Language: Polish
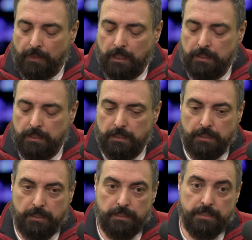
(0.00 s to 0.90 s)

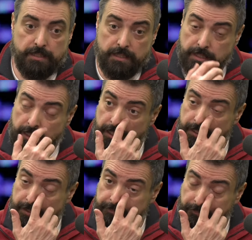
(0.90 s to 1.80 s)
e, i
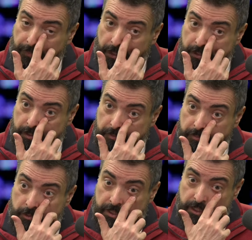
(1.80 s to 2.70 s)
zeznania e,
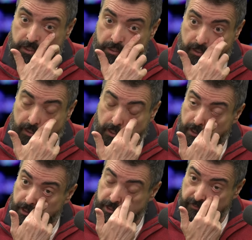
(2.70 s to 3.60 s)
byłych
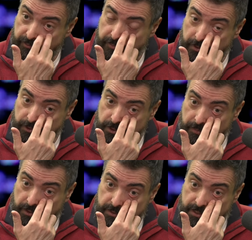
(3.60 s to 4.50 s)
szefów Poczty
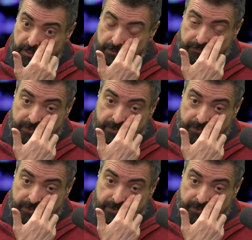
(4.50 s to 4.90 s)
Polskiej.